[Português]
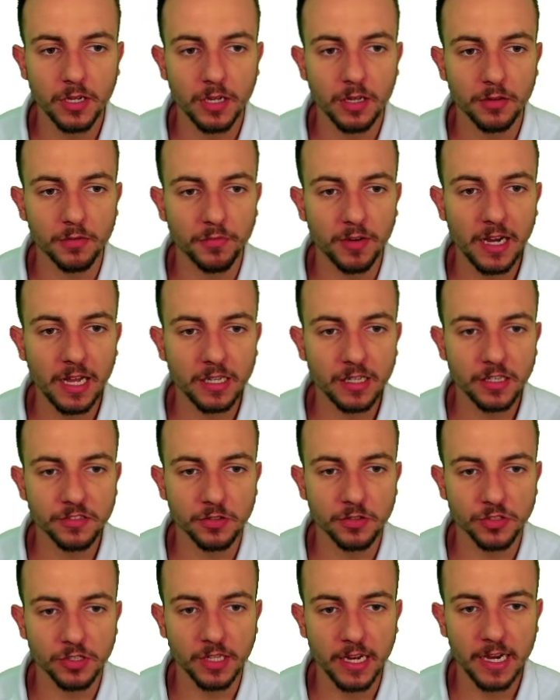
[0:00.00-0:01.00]

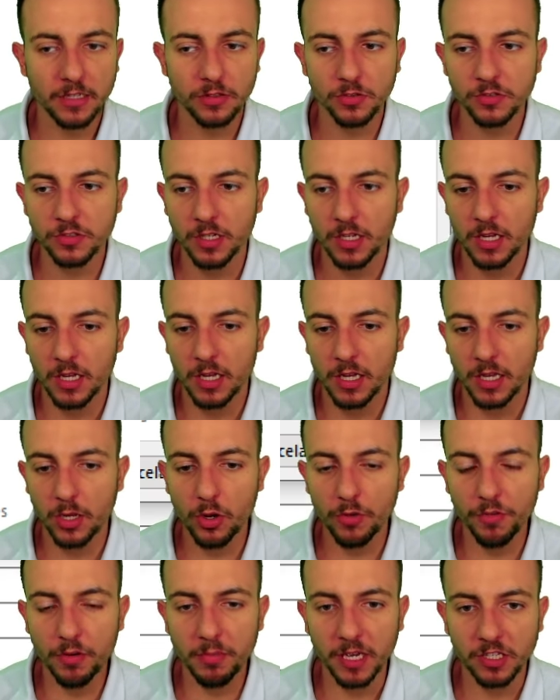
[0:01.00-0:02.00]
validação de dados e
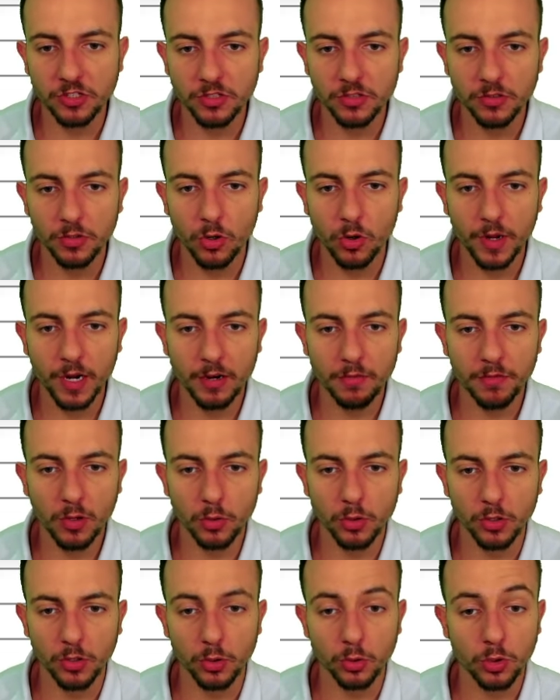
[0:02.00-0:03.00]
novamente, qualquer
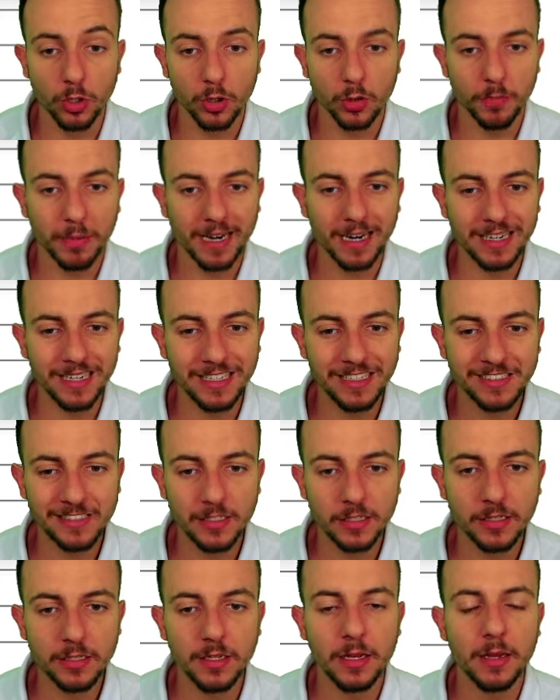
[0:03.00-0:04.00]
valor eu troco para
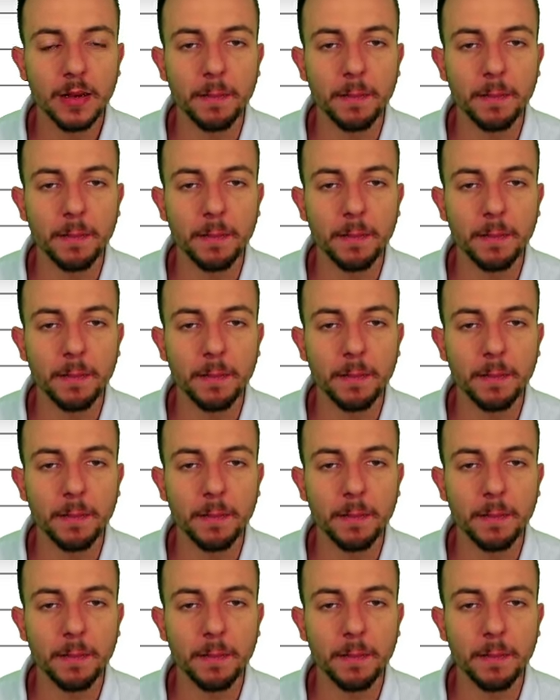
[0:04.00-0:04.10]
lista,